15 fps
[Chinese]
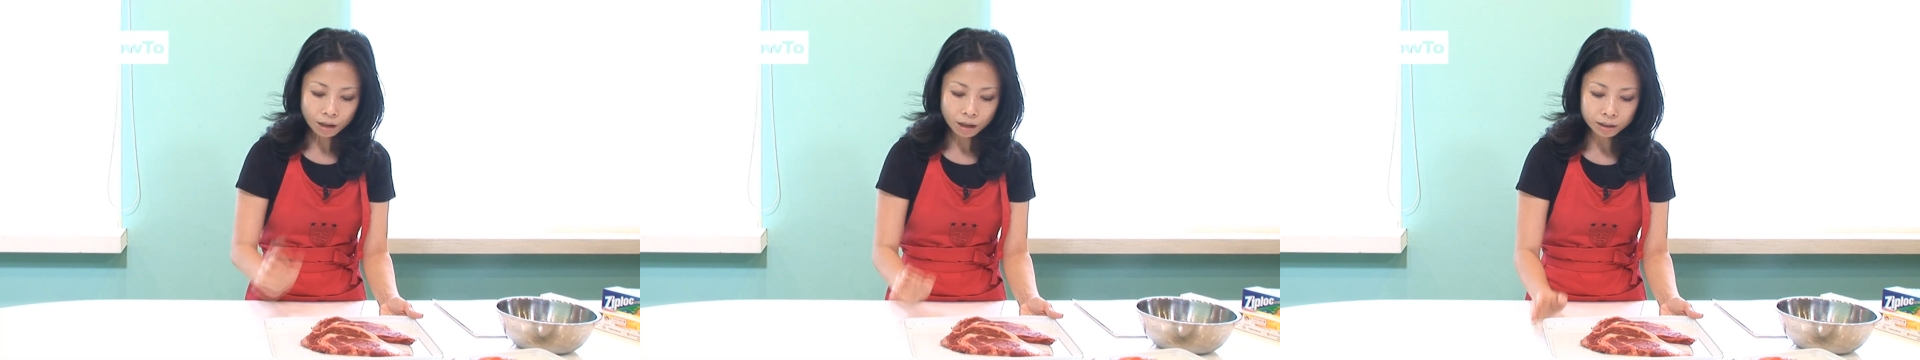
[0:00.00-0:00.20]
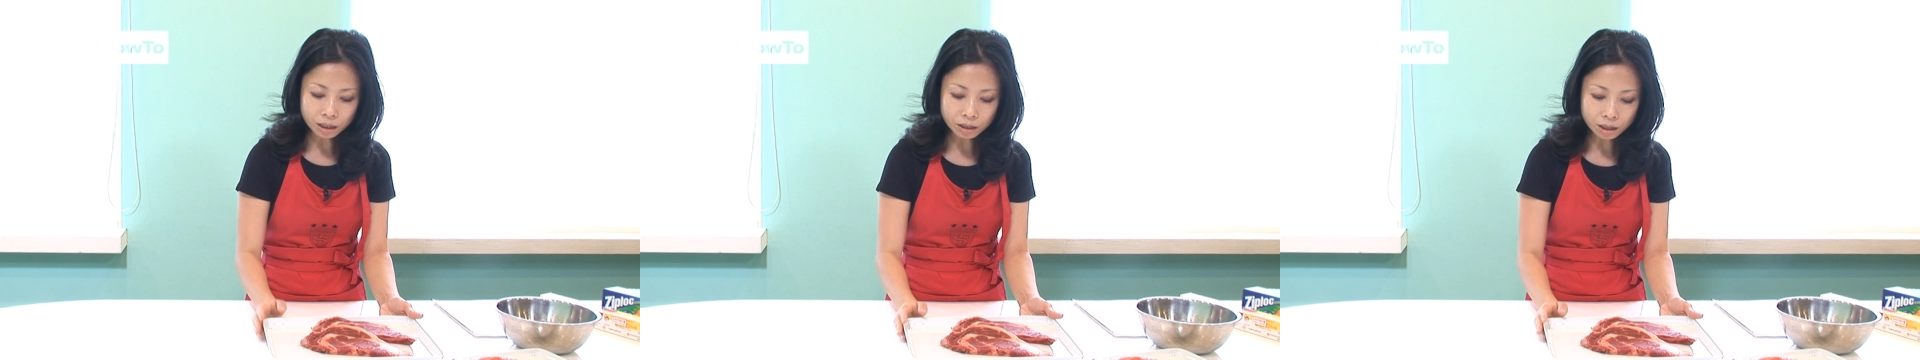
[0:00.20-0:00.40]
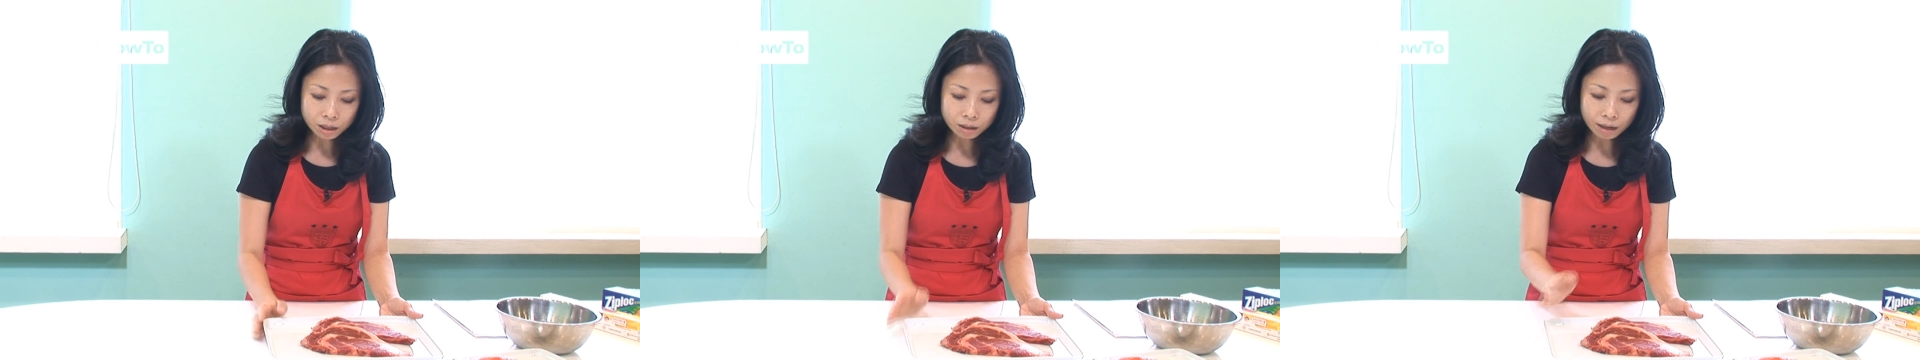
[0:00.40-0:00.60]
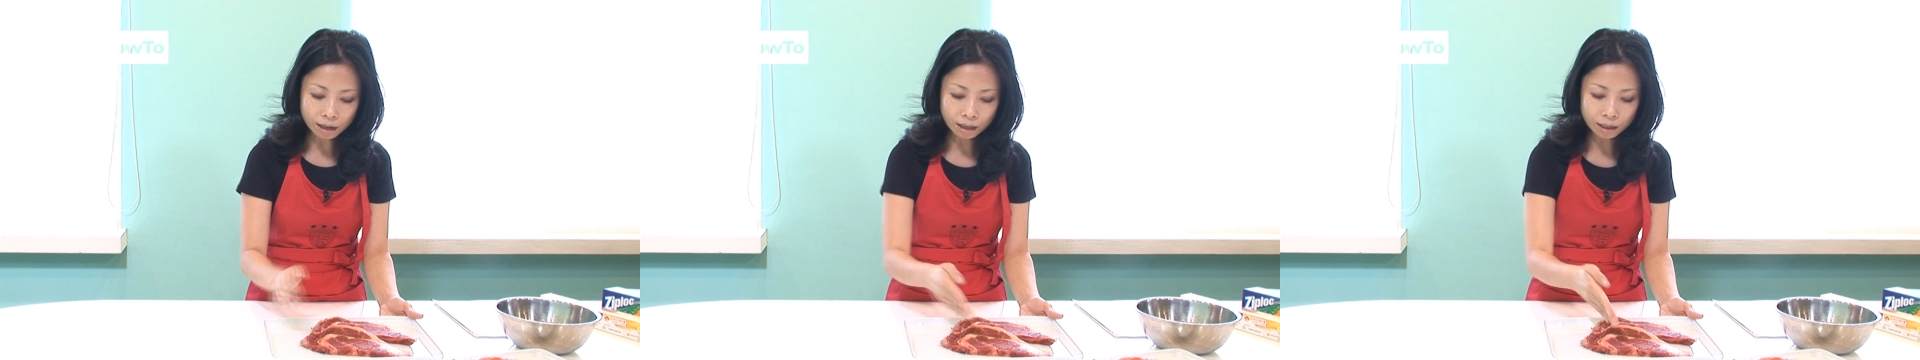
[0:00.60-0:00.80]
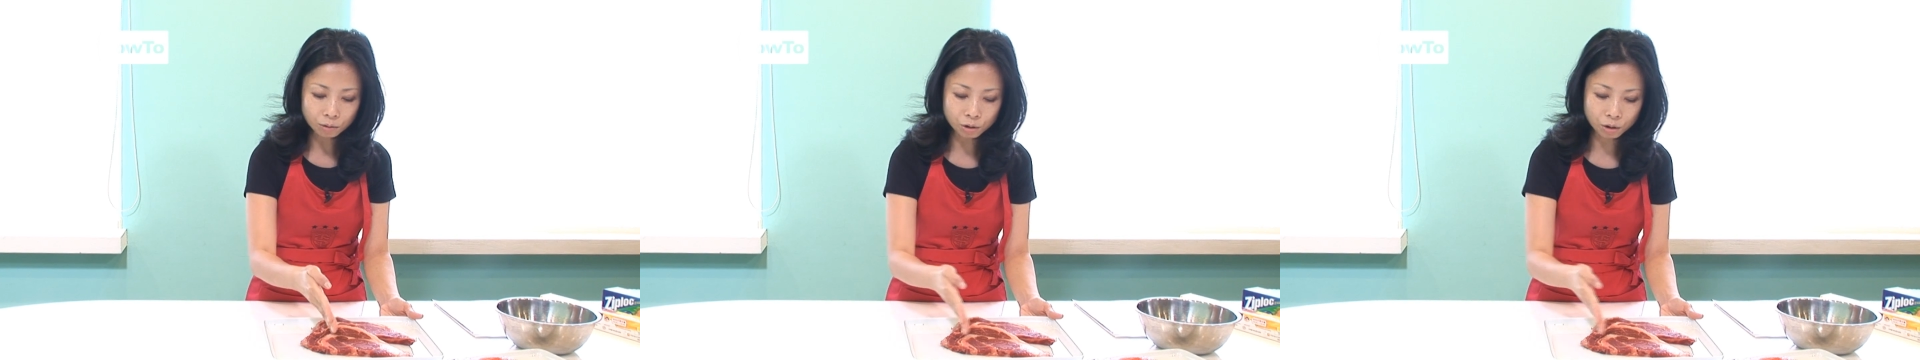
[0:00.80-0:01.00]
也是，当
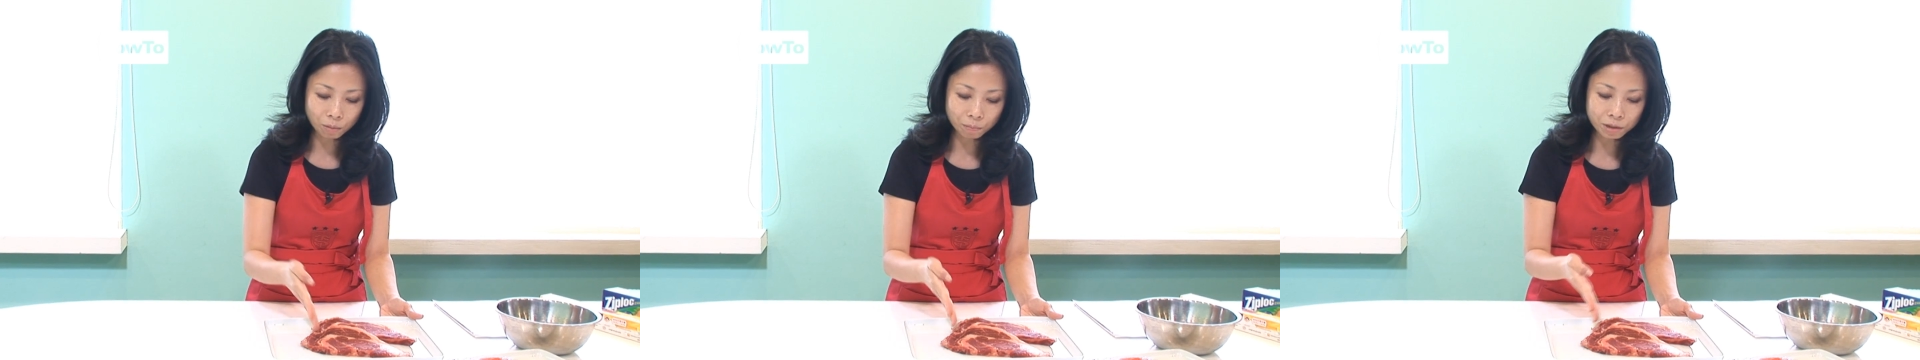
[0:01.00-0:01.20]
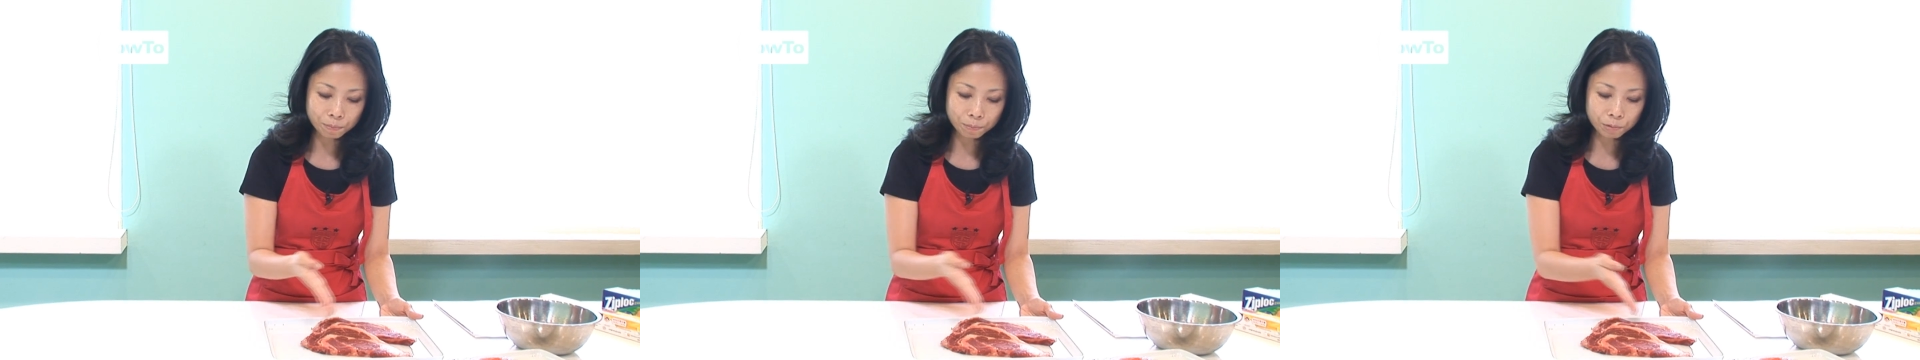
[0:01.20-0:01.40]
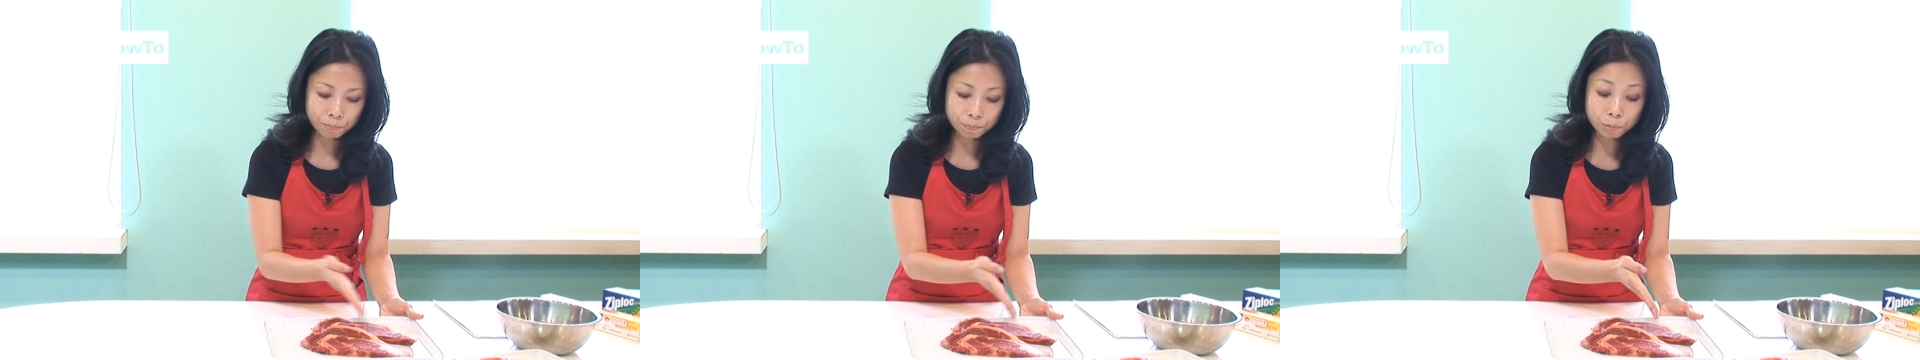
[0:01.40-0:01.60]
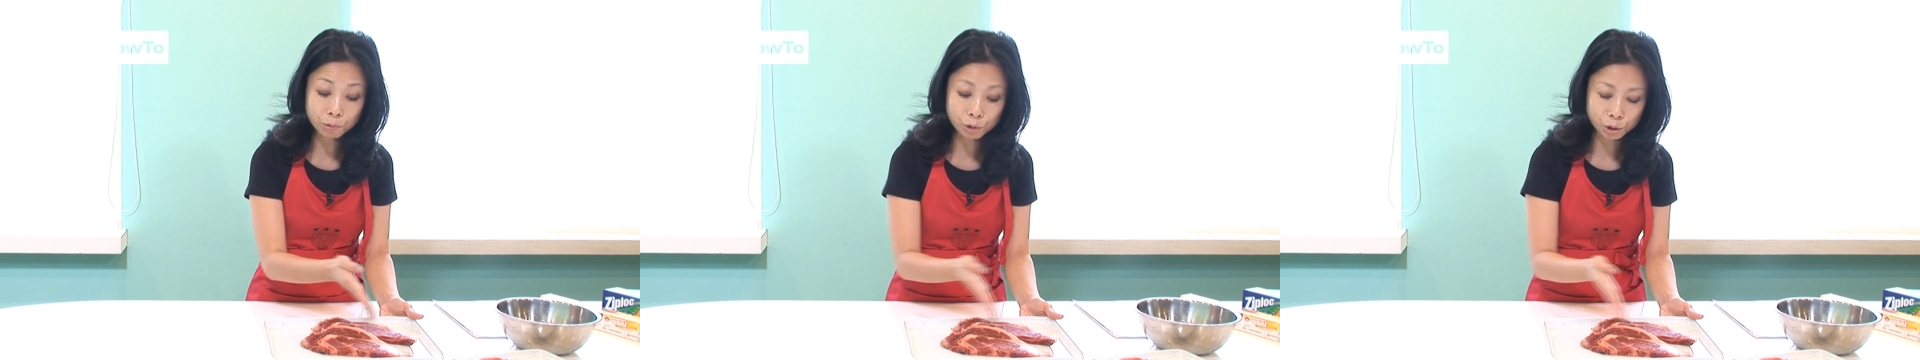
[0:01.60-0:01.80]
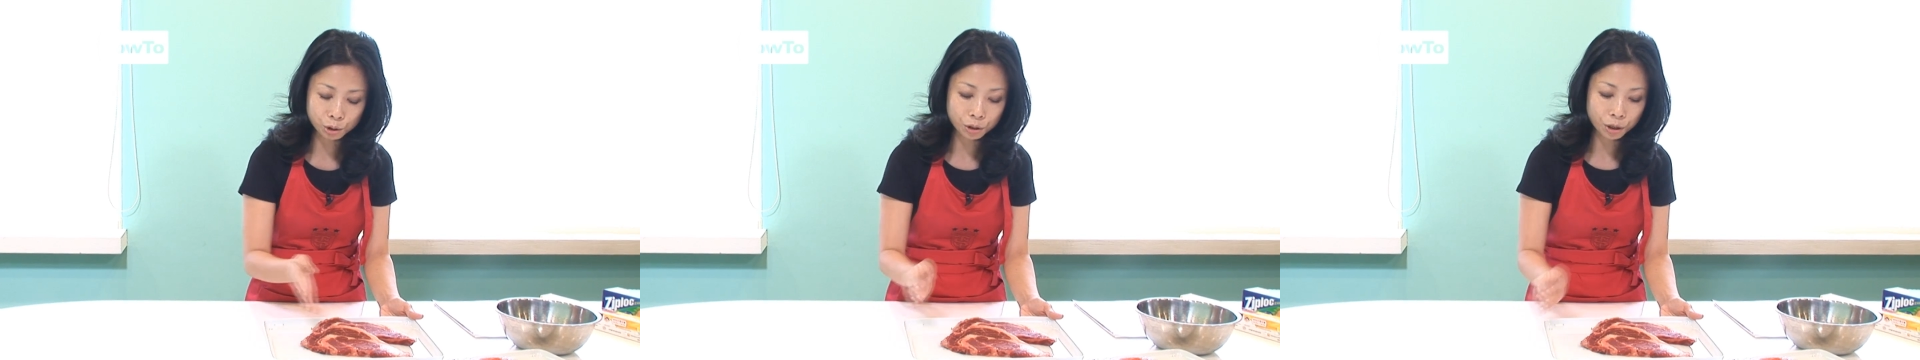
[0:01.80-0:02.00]
然有时候我们是不不
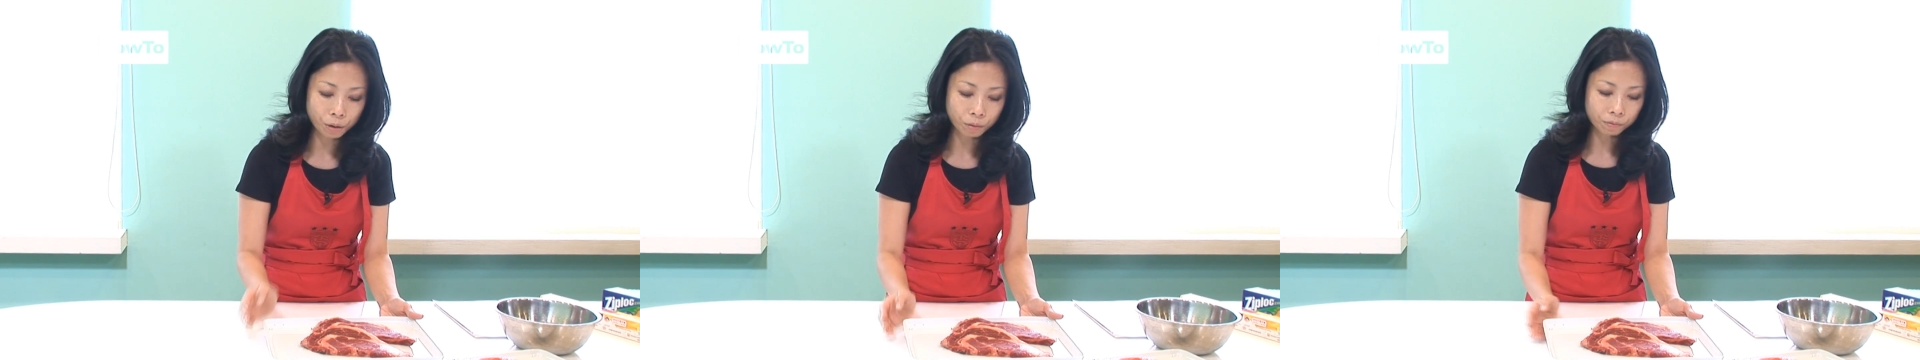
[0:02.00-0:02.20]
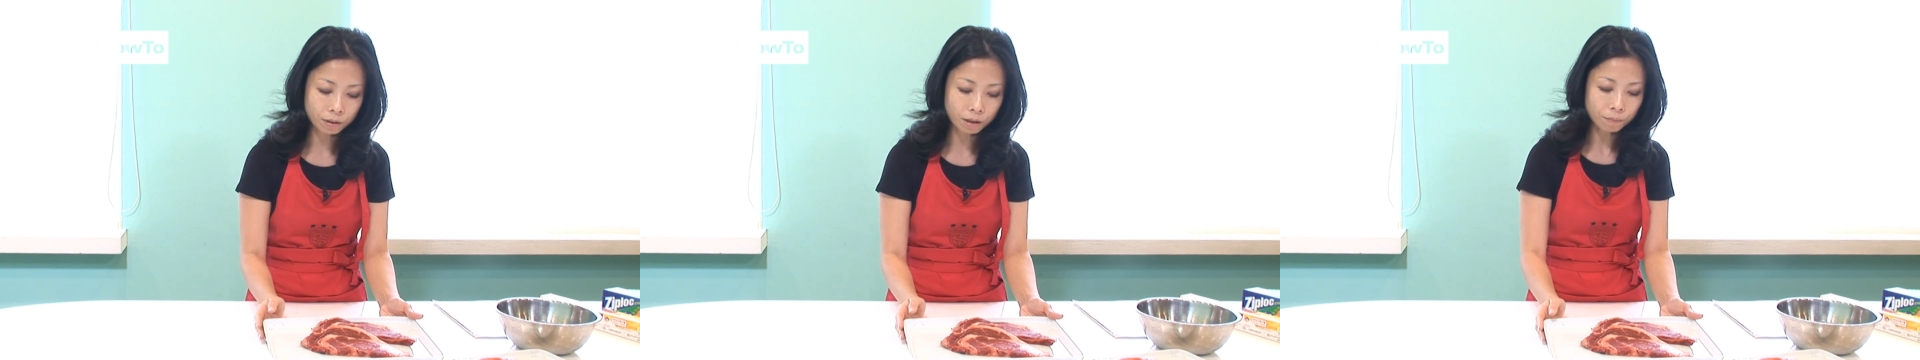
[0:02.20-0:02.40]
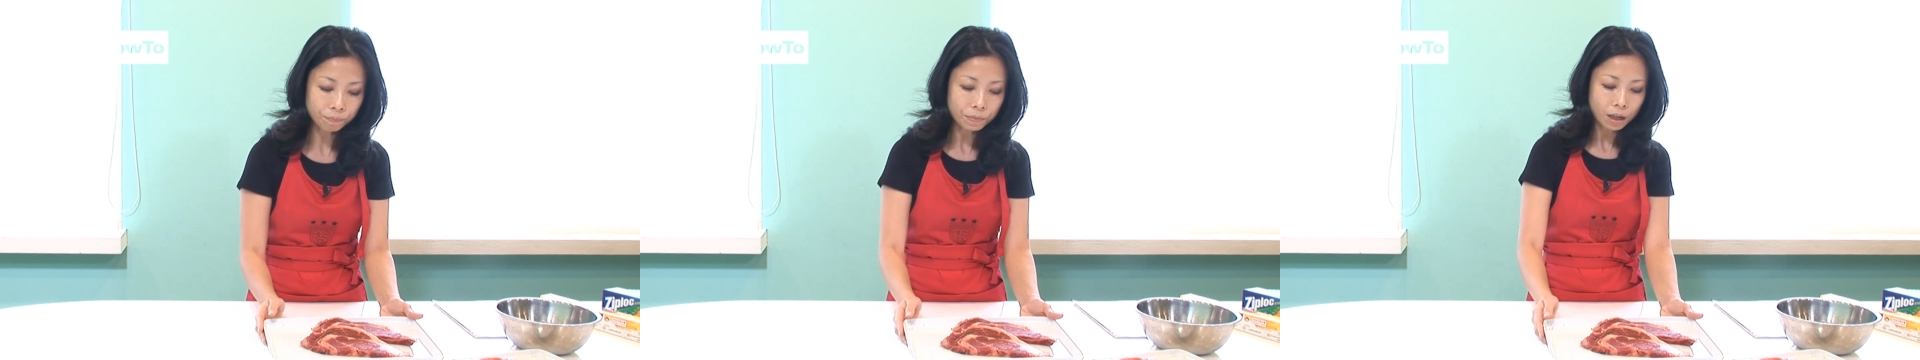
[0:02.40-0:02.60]
食用的。